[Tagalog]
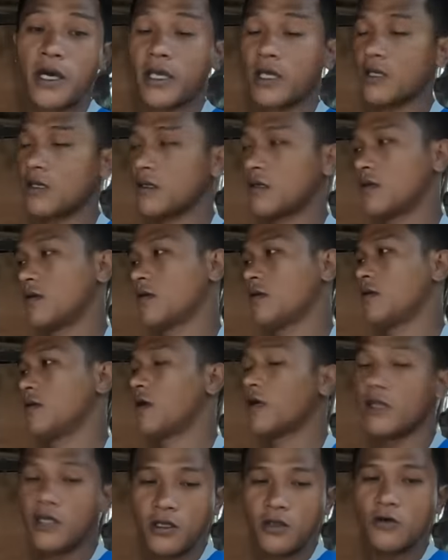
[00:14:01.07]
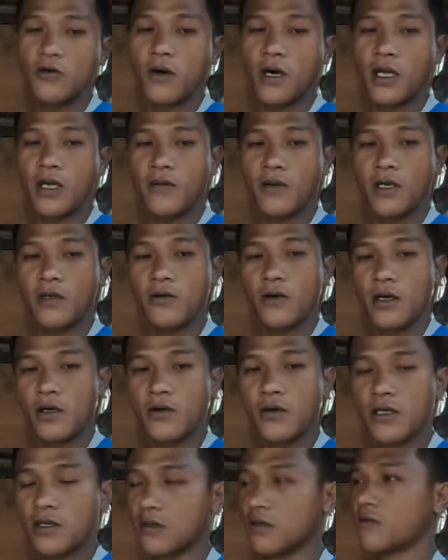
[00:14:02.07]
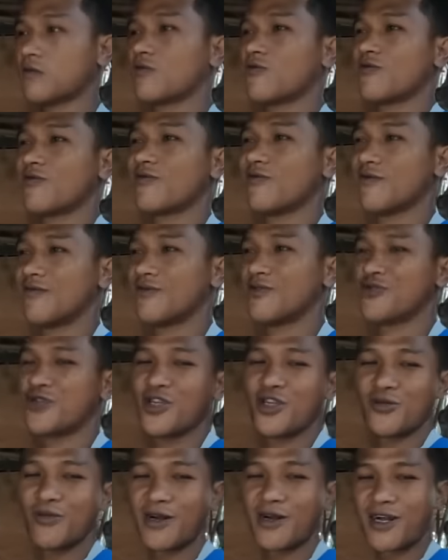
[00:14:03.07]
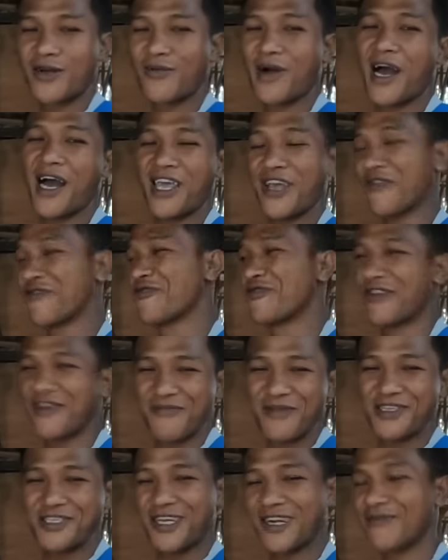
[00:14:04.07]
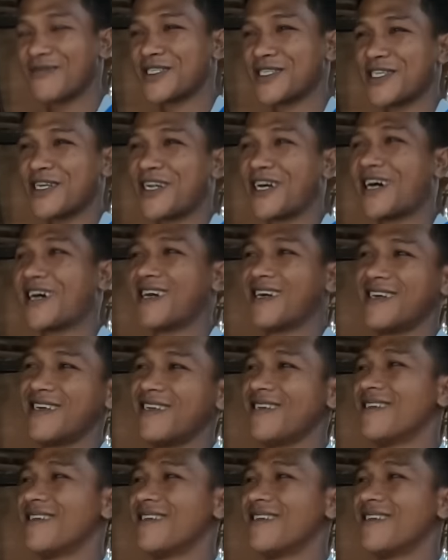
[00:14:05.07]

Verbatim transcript: bike mm. ay di tuwa naman ako oh, at mm. sino bagang maayaw nun ay may service ka na